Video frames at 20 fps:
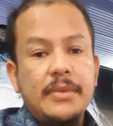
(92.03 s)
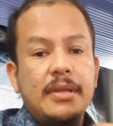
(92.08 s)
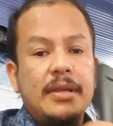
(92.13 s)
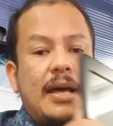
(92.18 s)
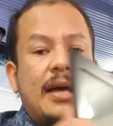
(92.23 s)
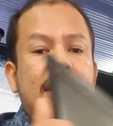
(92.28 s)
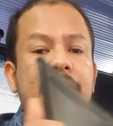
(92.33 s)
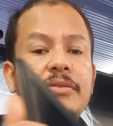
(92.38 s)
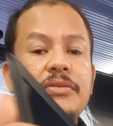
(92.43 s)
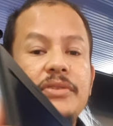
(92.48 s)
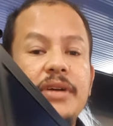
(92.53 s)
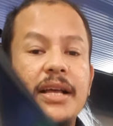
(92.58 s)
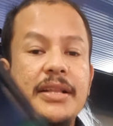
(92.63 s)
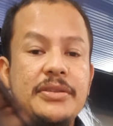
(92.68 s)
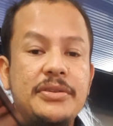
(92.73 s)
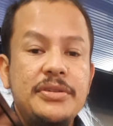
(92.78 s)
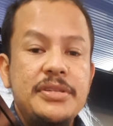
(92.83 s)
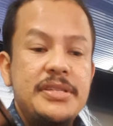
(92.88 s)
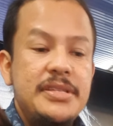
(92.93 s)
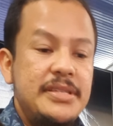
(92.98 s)
tá? do
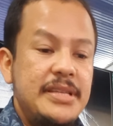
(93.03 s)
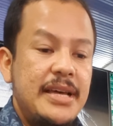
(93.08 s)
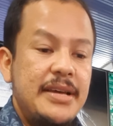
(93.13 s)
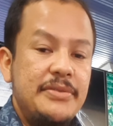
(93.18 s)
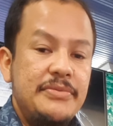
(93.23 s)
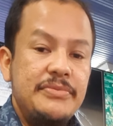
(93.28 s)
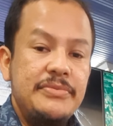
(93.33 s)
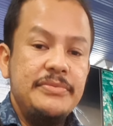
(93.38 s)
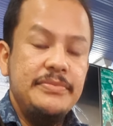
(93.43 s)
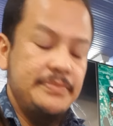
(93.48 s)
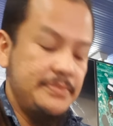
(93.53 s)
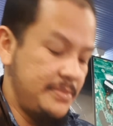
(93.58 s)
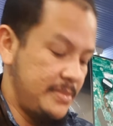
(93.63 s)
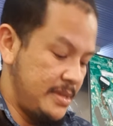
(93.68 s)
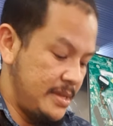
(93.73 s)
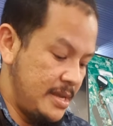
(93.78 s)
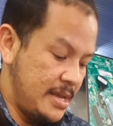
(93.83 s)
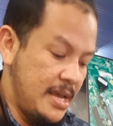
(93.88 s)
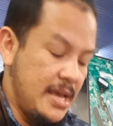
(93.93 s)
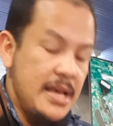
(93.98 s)
1401,
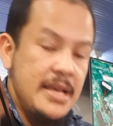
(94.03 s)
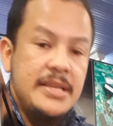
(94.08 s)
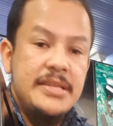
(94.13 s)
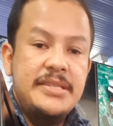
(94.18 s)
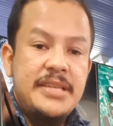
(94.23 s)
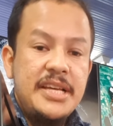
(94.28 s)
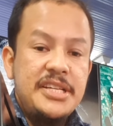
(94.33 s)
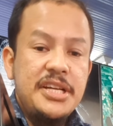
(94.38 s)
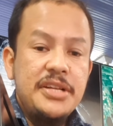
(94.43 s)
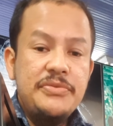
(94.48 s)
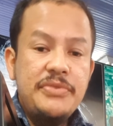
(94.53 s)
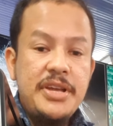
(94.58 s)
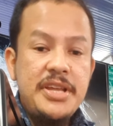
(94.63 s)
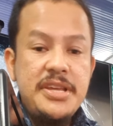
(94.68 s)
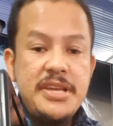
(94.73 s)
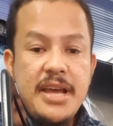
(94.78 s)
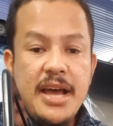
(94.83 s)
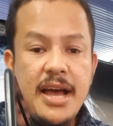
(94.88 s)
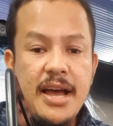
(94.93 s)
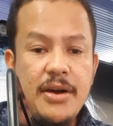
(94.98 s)
seja do
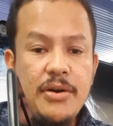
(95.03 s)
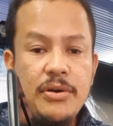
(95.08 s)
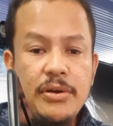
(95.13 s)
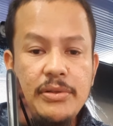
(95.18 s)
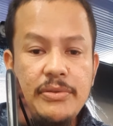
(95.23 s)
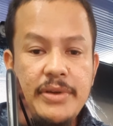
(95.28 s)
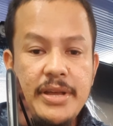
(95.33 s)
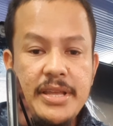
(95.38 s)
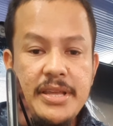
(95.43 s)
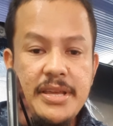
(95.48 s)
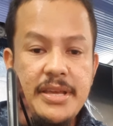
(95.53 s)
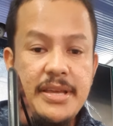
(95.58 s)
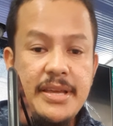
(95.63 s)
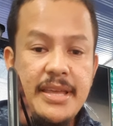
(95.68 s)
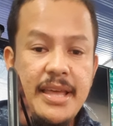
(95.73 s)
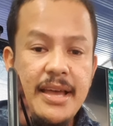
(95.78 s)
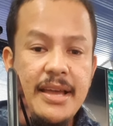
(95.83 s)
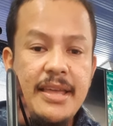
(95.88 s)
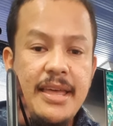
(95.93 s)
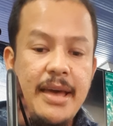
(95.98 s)
NA ou do NI,
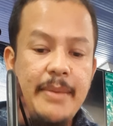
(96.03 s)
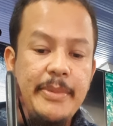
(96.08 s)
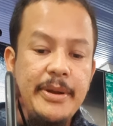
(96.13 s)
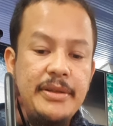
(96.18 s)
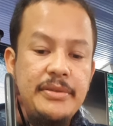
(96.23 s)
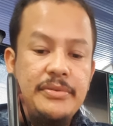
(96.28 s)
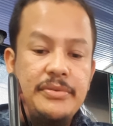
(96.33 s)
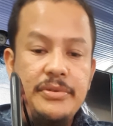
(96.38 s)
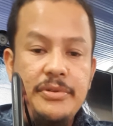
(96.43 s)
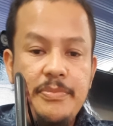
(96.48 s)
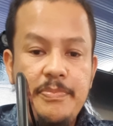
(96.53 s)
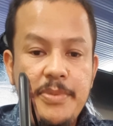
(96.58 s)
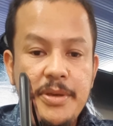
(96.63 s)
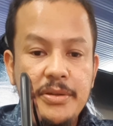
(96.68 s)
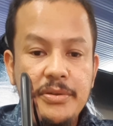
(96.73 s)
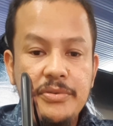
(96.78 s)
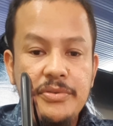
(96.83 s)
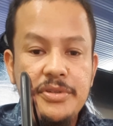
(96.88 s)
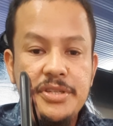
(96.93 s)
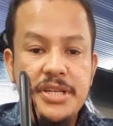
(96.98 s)
que é a quebra do, do
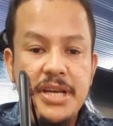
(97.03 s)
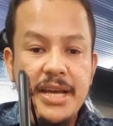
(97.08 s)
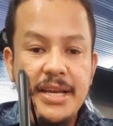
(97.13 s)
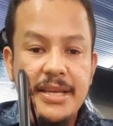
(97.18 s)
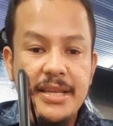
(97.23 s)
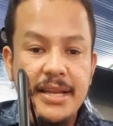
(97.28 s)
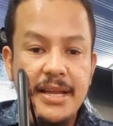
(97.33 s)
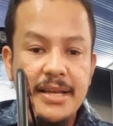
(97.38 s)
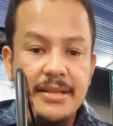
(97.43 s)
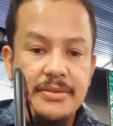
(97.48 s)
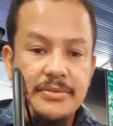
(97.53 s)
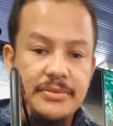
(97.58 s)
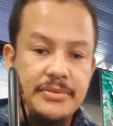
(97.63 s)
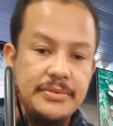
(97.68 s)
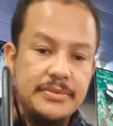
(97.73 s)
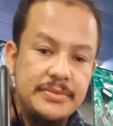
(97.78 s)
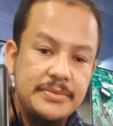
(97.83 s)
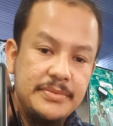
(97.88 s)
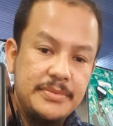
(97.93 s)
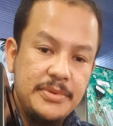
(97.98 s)
pino do jack lá do,
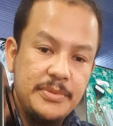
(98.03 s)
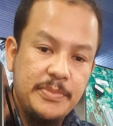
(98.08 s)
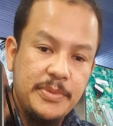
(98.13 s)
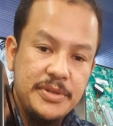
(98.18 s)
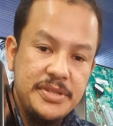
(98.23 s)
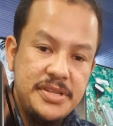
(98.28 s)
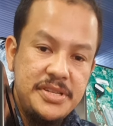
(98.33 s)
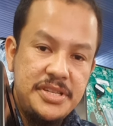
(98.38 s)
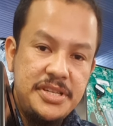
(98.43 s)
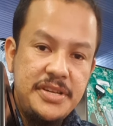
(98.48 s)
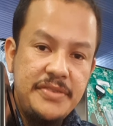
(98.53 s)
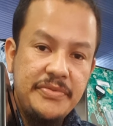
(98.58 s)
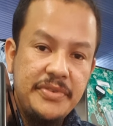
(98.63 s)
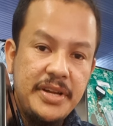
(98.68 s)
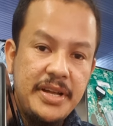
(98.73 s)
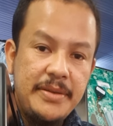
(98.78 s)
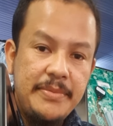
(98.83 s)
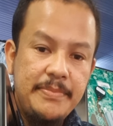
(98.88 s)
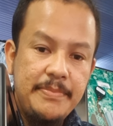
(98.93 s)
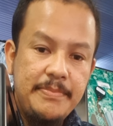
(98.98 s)
do, positivo,
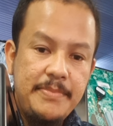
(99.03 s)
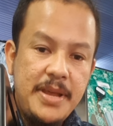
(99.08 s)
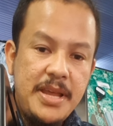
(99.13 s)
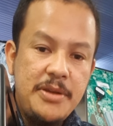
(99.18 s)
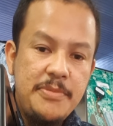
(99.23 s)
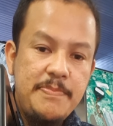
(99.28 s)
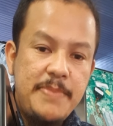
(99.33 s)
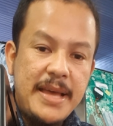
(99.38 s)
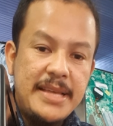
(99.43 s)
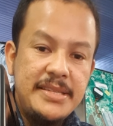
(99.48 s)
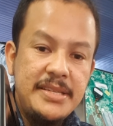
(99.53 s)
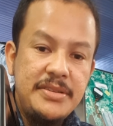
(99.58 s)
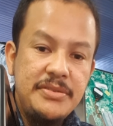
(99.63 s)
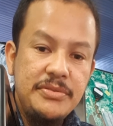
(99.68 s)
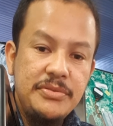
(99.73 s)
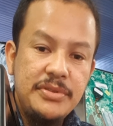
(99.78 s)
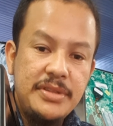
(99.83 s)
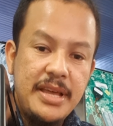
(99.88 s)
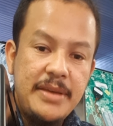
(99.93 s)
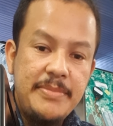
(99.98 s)
né? bem no pezinho
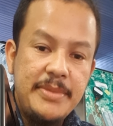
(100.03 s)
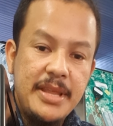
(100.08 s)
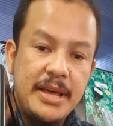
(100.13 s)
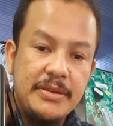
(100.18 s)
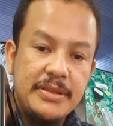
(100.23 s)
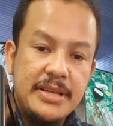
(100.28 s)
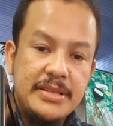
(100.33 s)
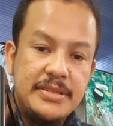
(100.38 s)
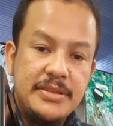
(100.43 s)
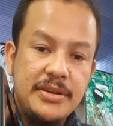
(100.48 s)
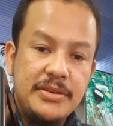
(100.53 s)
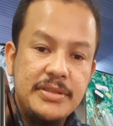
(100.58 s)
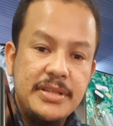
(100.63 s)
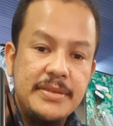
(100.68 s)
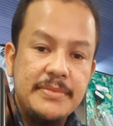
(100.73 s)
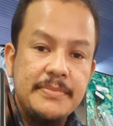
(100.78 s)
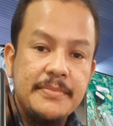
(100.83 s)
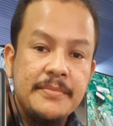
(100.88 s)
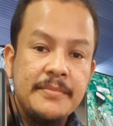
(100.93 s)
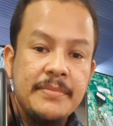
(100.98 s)
do terminal da solda.
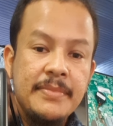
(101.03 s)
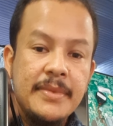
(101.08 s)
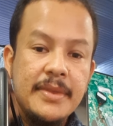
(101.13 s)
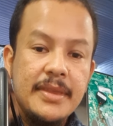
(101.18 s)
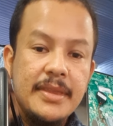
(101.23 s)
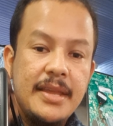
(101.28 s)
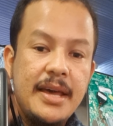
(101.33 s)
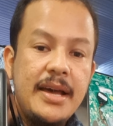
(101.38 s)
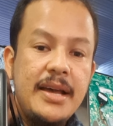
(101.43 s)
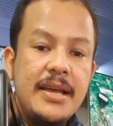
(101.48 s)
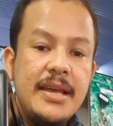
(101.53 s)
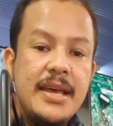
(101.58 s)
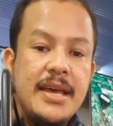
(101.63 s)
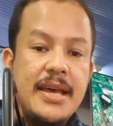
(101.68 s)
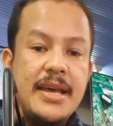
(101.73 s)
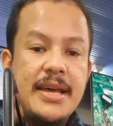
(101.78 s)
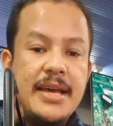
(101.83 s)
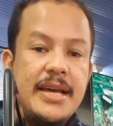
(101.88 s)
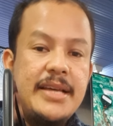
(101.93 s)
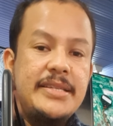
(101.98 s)
Tá?
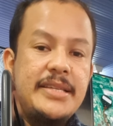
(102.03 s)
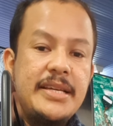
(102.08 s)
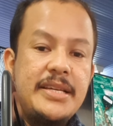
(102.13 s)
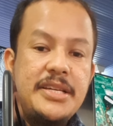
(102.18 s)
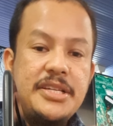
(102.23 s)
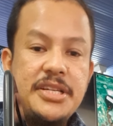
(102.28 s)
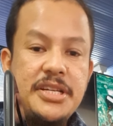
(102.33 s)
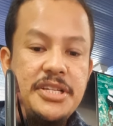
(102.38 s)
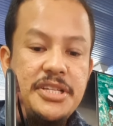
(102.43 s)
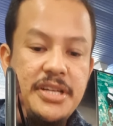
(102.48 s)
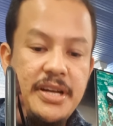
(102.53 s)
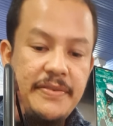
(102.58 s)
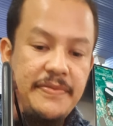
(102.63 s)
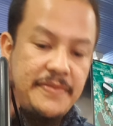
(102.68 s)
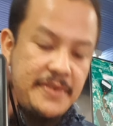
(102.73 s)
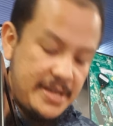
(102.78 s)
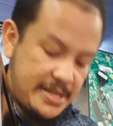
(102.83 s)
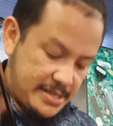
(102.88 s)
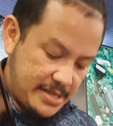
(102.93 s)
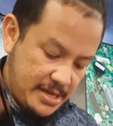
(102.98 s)
Esse aqui a gente já
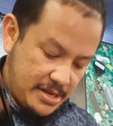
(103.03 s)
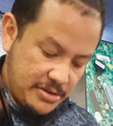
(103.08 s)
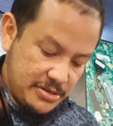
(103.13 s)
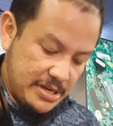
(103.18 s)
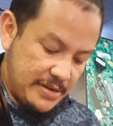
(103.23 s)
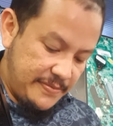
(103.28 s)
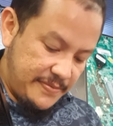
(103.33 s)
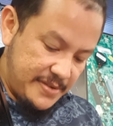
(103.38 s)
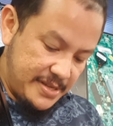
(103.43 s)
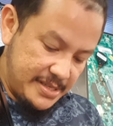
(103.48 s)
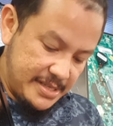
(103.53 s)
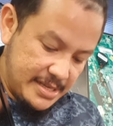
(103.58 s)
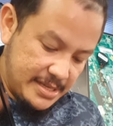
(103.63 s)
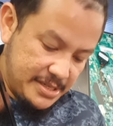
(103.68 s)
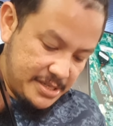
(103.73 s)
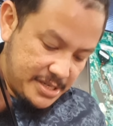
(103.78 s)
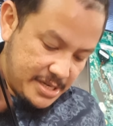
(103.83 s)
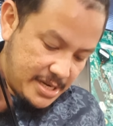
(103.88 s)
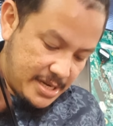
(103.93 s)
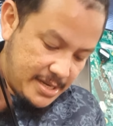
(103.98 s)
fez ele, eu já fiz
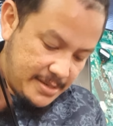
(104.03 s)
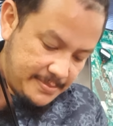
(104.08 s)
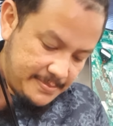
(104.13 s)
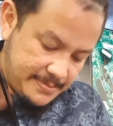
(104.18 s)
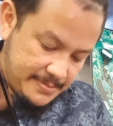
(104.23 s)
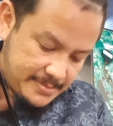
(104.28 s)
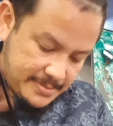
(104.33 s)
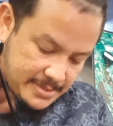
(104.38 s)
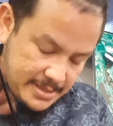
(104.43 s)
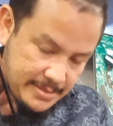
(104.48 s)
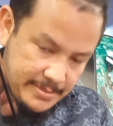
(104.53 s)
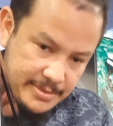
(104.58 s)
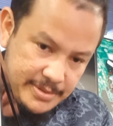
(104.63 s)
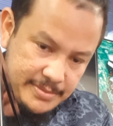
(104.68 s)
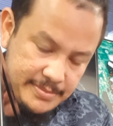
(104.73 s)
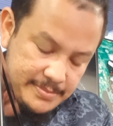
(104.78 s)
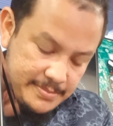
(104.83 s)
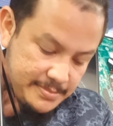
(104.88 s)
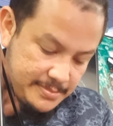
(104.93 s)
ele já, tá bom?